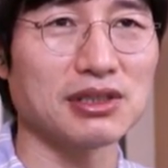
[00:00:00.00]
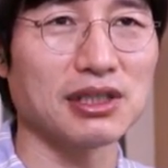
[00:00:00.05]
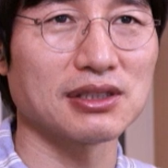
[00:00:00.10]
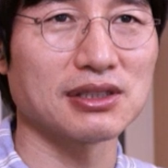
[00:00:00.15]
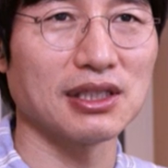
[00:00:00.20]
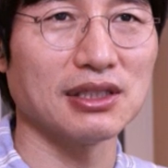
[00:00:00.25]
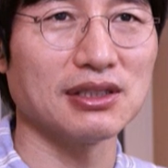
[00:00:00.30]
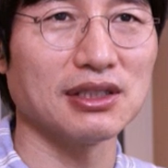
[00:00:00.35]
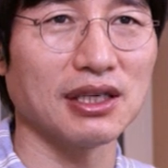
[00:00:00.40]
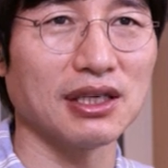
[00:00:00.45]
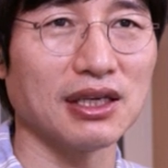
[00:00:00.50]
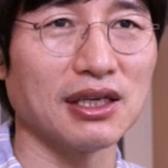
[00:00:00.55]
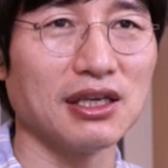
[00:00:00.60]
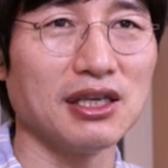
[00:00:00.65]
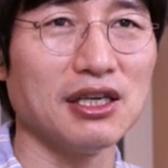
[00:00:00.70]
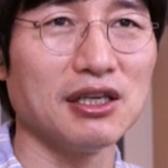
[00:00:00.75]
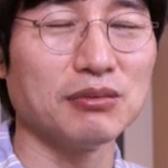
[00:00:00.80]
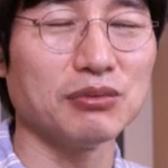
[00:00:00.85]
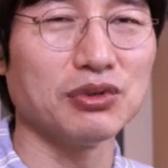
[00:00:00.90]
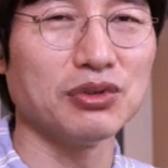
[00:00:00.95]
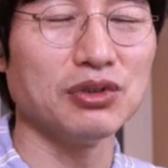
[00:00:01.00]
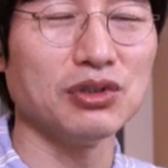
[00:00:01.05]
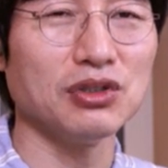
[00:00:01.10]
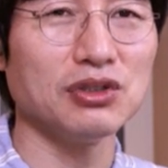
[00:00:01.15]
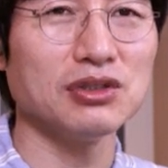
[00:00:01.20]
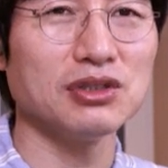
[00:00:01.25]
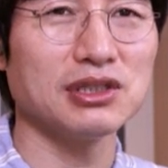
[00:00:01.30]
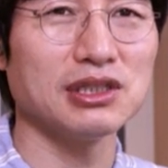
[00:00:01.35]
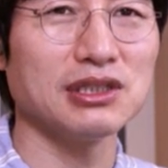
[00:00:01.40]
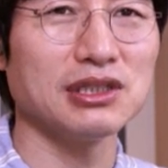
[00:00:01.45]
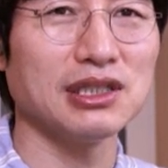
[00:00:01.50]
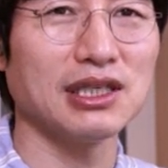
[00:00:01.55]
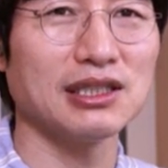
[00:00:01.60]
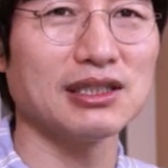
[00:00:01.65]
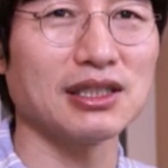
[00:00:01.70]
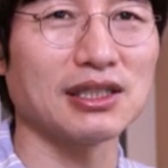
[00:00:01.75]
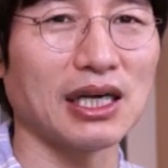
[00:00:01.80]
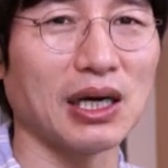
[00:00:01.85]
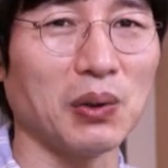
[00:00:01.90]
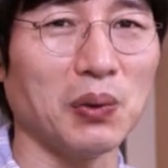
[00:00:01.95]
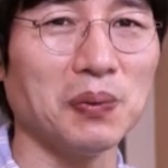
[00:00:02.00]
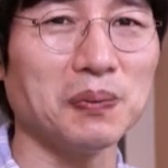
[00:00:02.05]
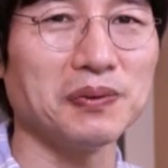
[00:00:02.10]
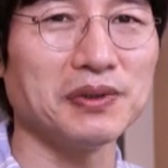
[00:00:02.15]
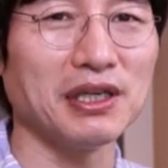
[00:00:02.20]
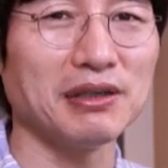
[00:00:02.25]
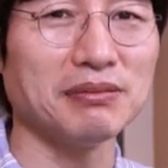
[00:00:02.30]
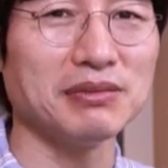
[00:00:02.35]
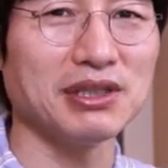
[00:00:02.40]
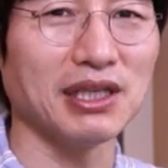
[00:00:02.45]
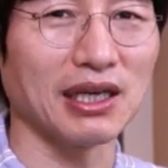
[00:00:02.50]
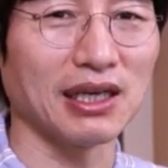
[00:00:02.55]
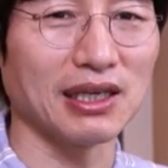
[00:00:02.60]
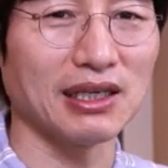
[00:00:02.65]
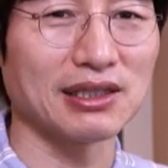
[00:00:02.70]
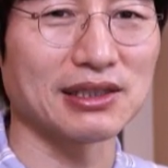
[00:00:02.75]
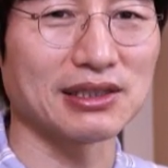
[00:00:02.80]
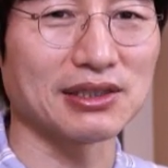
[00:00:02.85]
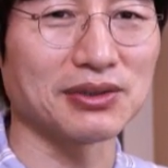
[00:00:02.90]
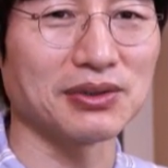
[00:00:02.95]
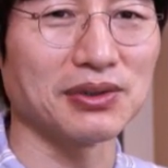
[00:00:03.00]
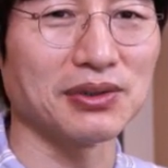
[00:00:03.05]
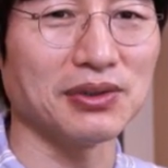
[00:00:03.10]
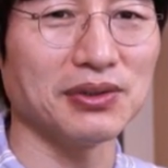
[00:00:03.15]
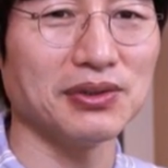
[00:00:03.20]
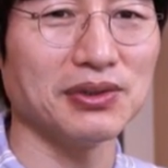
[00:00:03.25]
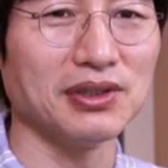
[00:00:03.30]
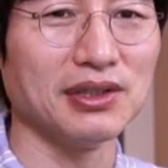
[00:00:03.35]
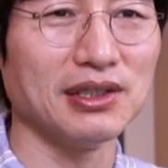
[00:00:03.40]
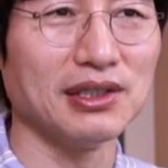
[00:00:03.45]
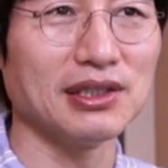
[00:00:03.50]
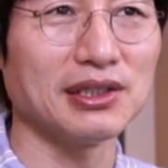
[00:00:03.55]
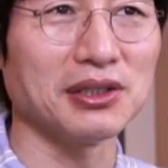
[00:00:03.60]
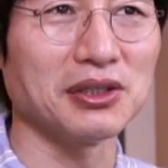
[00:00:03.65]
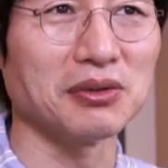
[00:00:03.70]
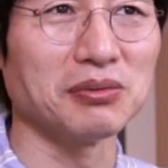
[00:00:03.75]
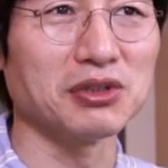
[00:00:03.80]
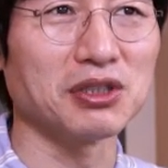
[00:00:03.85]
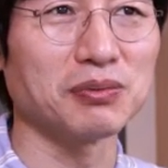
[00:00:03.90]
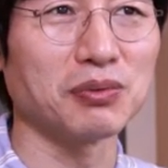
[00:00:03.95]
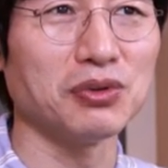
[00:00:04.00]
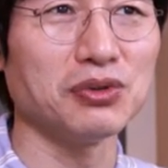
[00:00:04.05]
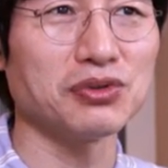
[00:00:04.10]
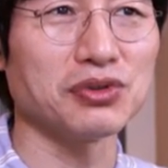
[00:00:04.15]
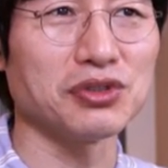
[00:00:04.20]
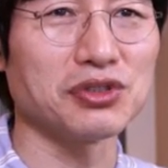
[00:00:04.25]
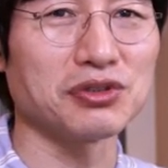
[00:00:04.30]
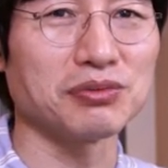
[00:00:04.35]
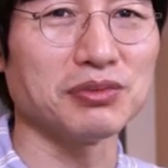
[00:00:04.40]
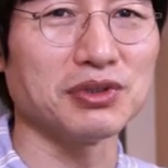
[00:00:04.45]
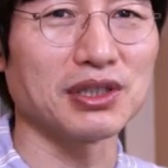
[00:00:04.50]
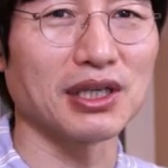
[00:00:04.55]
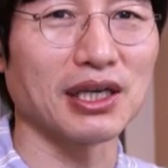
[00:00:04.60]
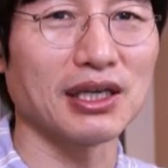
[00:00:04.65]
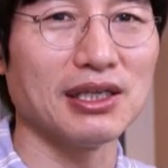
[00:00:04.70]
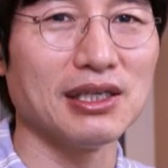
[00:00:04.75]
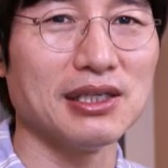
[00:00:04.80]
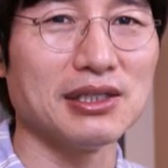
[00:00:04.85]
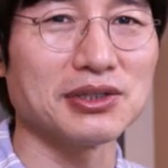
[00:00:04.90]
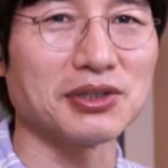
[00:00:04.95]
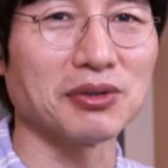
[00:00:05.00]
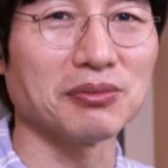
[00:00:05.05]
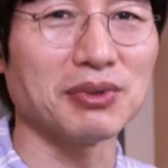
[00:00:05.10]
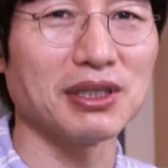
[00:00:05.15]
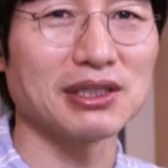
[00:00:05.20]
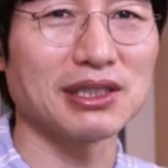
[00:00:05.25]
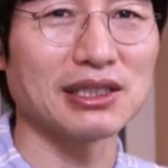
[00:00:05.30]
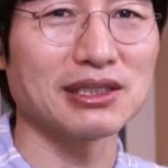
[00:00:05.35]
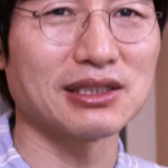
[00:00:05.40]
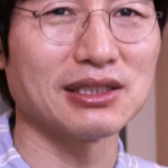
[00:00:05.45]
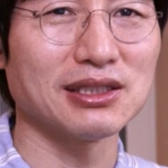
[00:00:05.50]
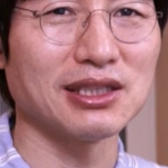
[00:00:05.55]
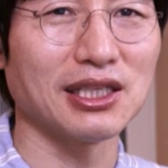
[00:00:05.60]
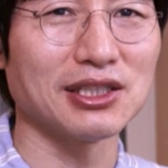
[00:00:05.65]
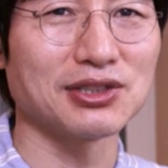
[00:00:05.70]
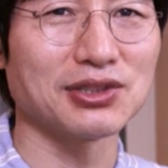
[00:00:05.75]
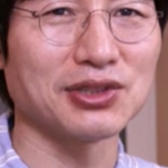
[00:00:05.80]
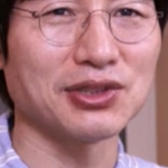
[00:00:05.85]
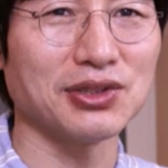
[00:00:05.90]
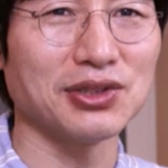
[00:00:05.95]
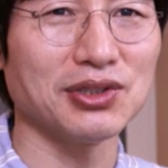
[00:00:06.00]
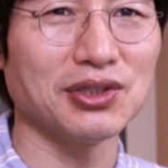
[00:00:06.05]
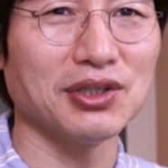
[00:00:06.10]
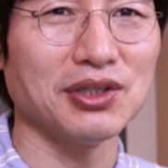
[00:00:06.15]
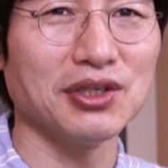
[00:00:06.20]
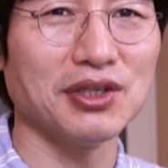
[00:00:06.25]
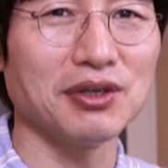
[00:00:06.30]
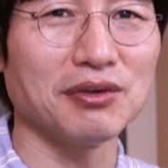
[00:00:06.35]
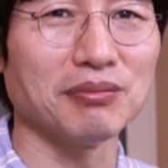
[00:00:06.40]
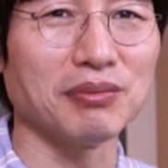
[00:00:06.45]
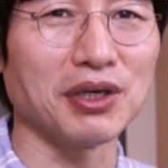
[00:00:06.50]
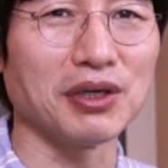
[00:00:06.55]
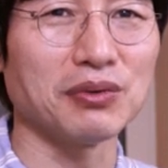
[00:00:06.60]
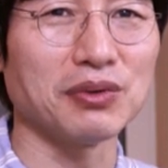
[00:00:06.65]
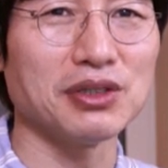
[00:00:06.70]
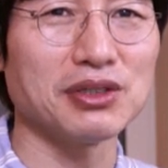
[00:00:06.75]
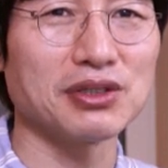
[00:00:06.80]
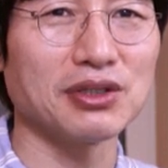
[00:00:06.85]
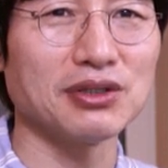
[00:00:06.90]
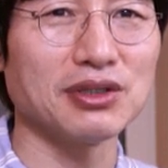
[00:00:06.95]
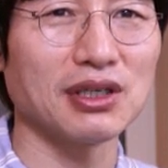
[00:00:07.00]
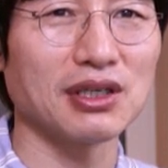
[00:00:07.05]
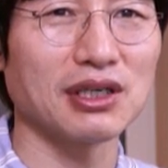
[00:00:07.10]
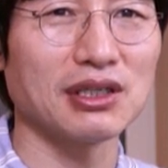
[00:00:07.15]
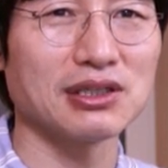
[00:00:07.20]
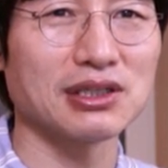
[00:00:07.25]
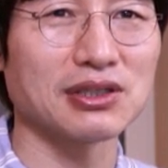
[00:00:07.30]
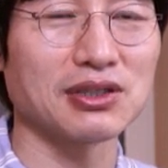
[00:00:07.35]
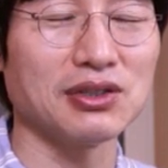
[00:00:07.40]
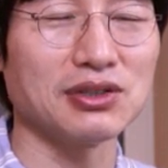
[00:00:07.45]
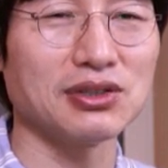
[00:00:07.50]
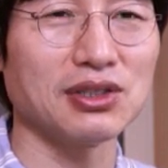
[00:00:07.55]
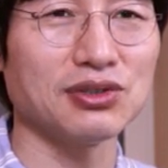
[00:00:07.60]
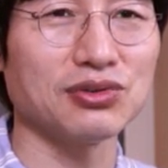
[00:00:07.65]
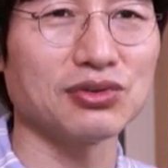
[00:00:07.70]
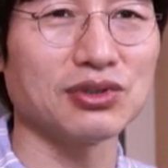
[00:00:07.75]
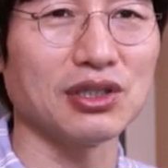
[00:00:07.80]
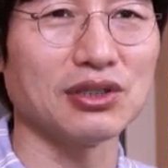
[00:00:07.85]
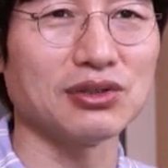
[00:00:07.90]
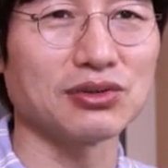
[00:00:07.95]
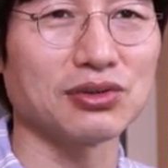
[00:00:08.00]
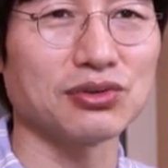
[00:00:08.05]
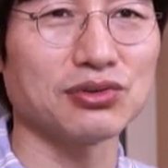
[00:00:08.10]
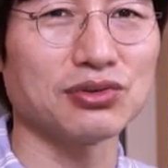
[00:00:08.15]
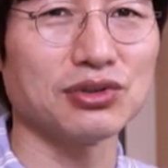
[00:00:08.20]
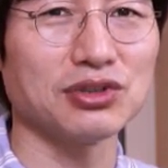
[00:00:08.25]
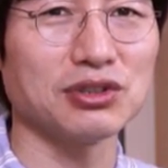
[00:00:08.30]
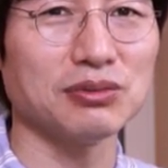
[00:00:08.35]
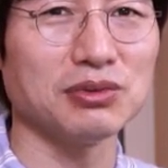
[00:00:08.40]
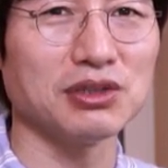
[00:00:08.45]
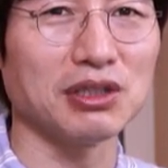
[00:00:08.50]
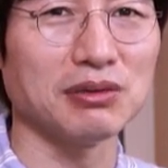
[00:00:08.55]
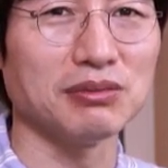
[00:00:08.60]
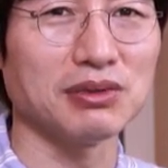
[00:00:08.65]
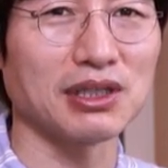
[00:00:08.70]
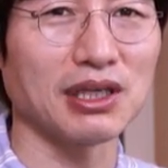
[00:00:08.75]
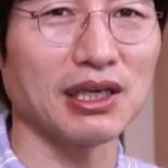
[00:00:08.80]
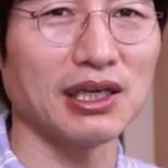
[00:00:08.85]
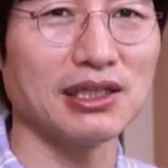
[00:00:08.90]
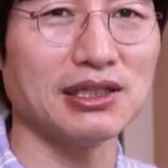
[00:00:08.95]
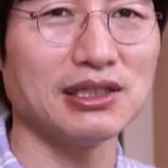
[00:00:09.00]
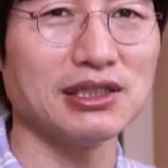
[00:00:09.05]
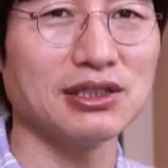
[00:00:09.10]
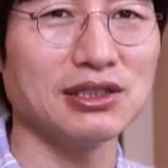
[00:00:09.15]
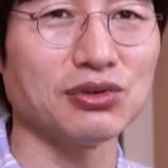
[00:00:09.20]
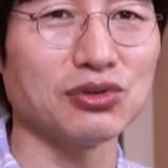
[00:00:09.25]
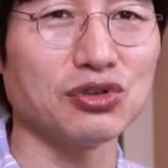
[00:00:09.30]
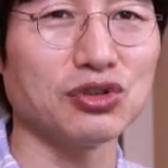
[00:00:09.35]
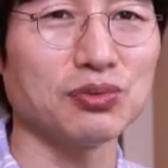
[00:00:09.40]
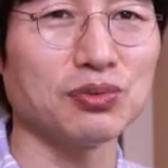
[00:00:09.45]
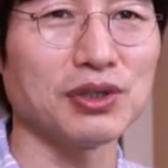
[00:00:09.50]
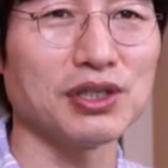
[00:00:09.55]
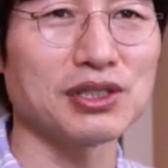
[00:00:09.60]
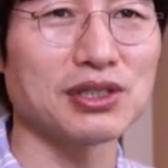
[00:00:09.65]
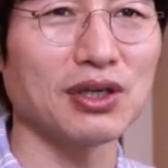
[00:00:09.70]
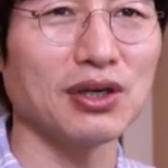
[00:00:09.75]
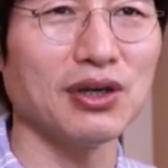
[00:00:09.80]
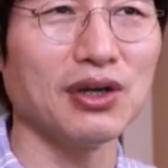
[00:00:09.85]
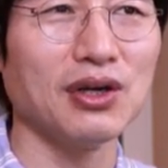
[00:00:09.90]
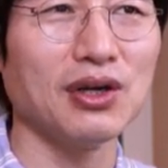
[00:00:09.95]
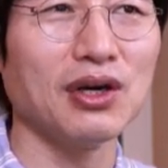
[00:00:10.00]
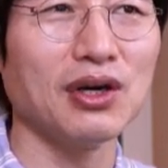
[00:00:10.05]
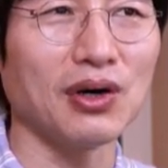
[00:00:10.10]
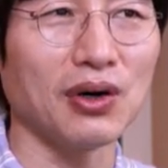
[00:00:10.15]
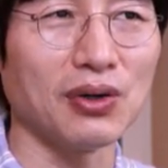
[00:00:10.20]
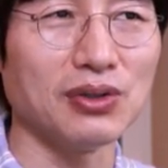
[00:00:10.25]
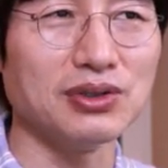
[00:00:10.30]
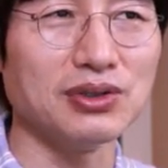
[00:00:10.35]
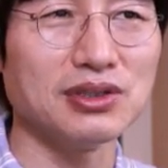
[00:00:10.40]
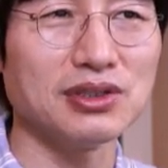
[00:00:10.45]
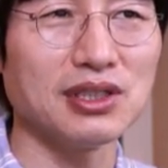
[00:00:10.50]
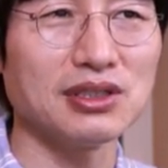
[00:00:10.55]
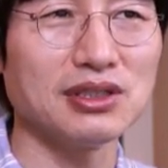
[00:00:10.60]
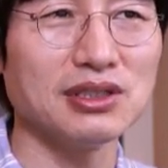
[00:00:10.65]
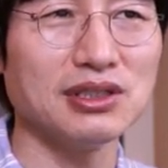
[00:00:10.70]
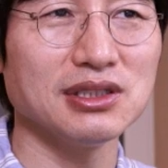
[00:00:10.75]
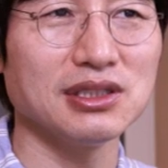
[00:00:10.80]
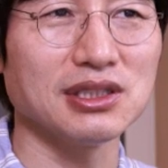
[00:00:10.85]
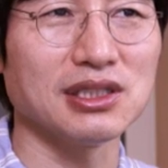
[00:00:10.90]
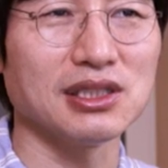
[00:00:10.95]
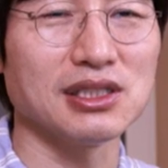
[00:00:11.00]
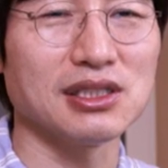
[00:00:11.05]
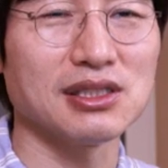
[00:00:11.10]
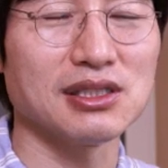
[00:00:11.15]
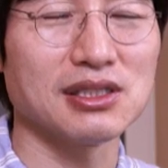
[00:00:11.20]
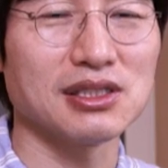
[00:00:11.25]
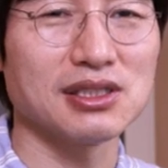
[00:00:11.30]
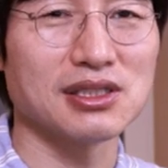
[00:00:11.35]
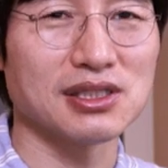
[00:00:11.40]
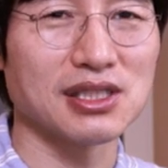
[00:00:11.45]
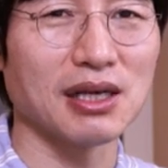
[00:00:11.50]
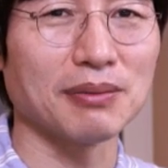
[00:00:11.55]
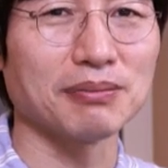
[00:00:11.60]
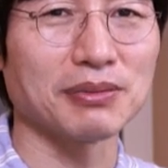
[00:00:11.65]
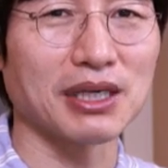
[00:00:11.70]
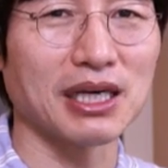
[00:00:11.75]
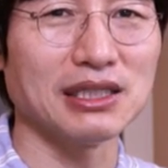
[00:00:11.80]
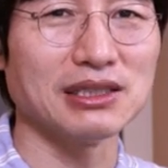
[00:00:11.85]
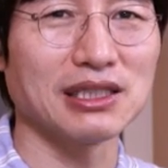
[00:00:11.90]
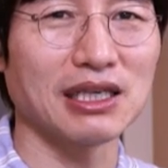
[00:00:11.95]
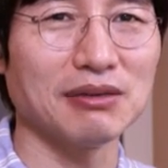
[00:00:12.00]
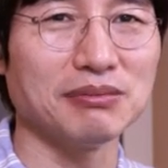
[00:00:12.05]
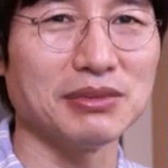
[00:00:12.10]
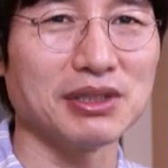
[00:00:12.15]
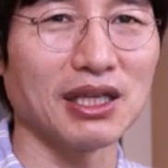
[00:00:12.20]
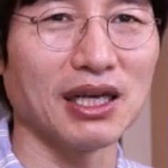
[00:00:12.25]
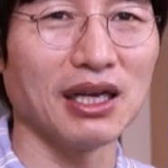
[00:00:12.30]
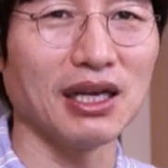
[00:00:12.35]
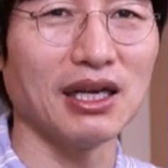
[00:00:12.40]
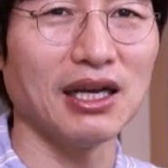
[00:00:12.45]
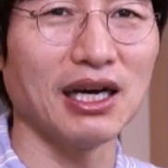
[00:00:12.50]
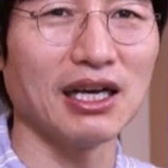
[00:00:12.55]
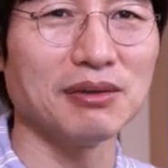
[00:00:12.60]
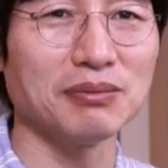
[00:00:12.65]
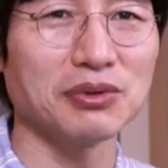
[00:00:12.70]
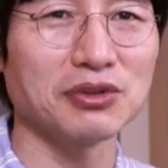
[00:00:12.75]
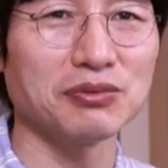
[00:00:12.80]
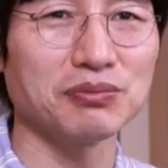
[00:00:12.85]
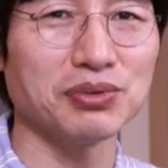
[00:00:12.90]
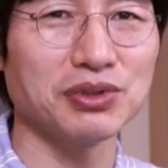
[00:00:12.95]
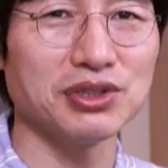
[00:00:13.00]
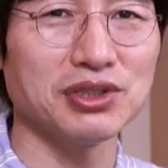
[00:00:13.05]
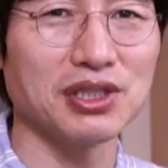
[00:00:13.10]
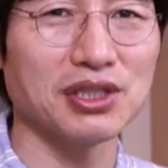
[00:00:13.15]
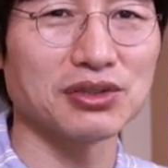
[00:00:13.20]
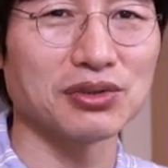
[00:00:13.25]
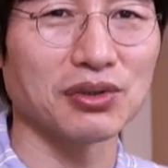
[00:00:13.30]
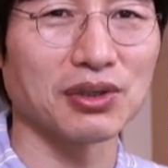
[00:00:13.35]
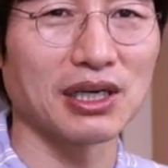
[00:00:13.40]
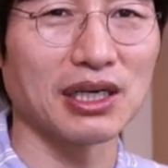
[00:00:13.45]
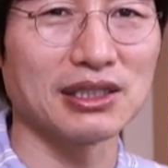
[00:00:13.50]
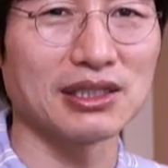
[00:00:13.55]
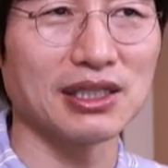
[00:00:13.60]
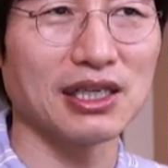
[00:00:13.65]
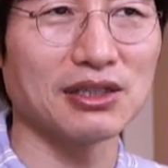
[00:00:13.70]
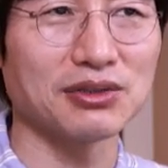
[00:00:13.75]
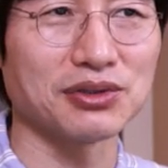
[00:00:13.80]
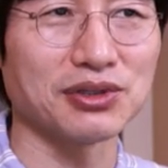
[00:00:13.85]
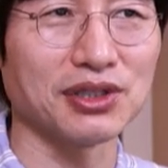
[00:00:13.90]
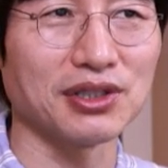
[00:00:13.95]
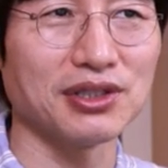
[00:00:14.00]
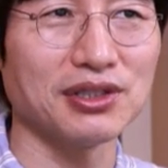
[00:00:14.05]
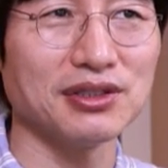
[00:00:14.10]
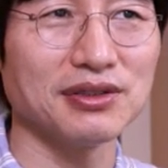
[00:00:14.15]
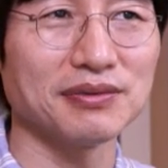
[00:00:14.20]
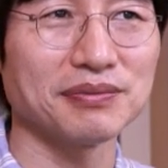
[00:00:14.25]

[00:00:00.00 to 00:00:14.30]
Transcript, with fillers: 센터에 물론 실시간대 다 오픈합니다. 그리고 여러분들볼 수 있습니다. 정말 따뜻하죠. 매월 선택하신 결제 수단으로 출금이 됩니다. 해지는 유튜브에서 언제든지 스탑 가능합니다. 아이폰은 PC에서도 가능하고요.